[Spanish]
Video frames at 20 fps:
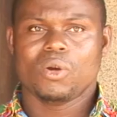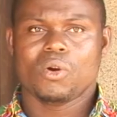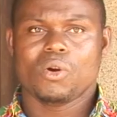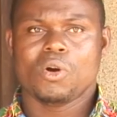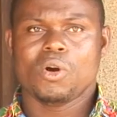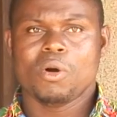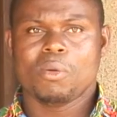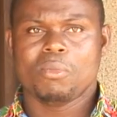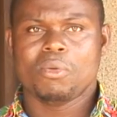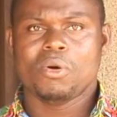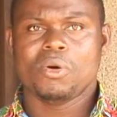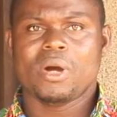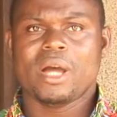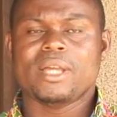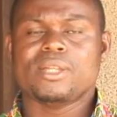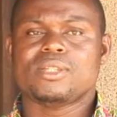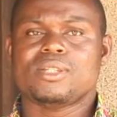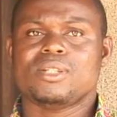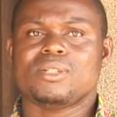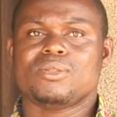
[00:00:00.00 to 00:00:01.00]
robo,
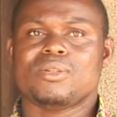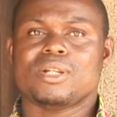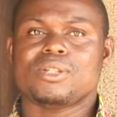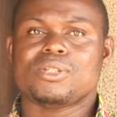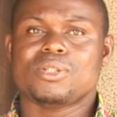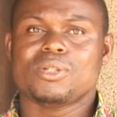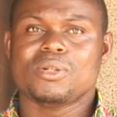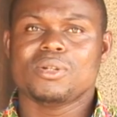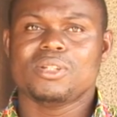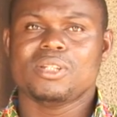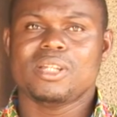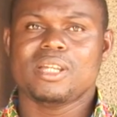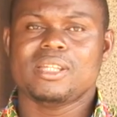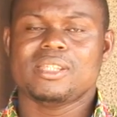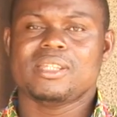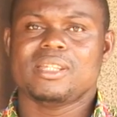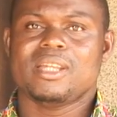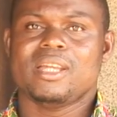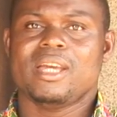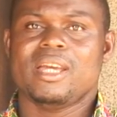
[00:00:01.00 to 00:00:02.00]
hay
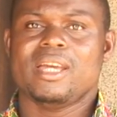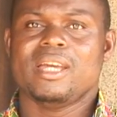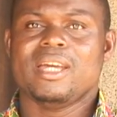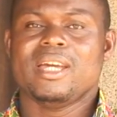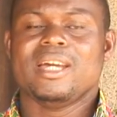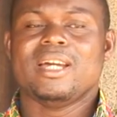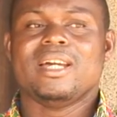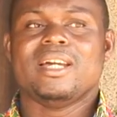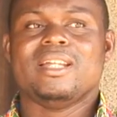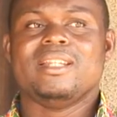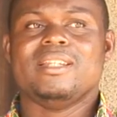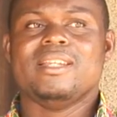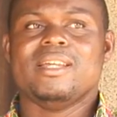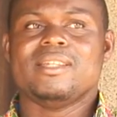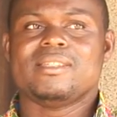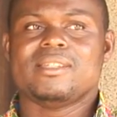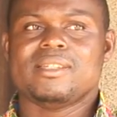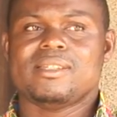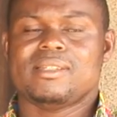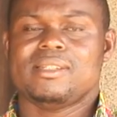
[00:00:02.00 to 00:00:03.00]
situaciones que
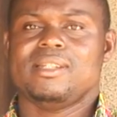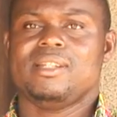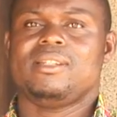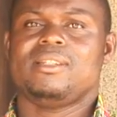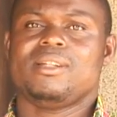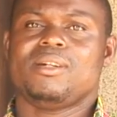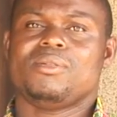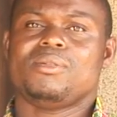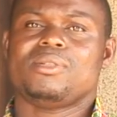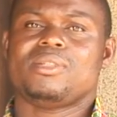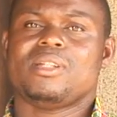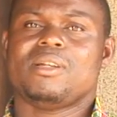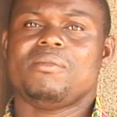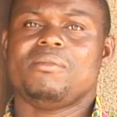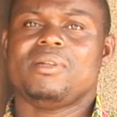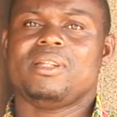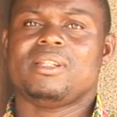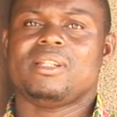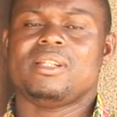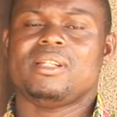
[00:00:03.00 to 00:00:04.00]
necesitan
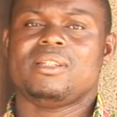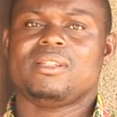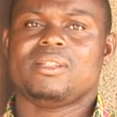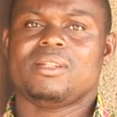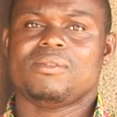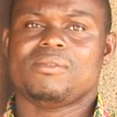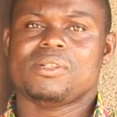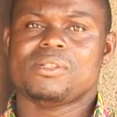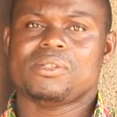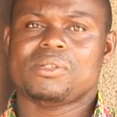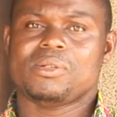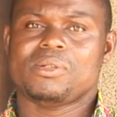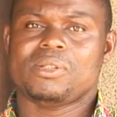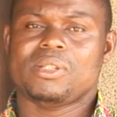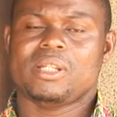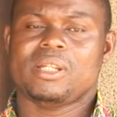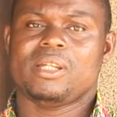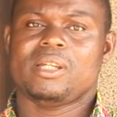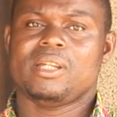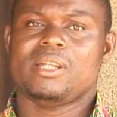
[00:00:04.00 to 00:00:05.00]
justamente la intervención
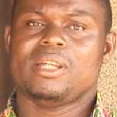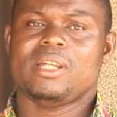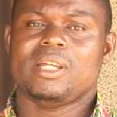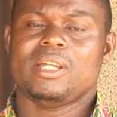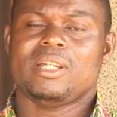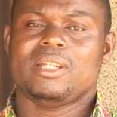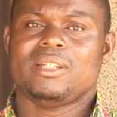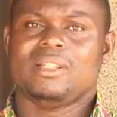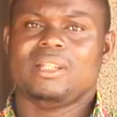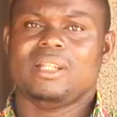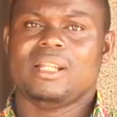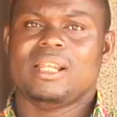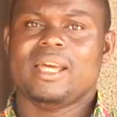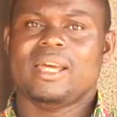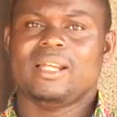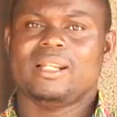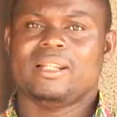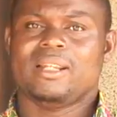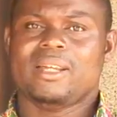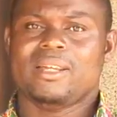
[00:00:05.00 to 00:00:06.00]
de, de
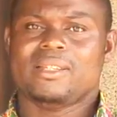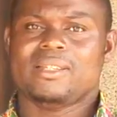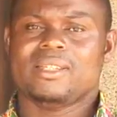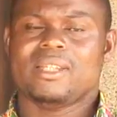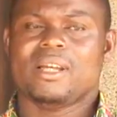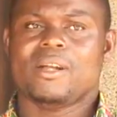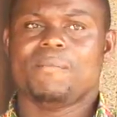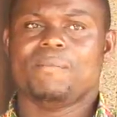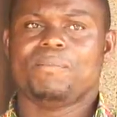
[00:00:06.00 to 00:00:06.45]
la iglesia.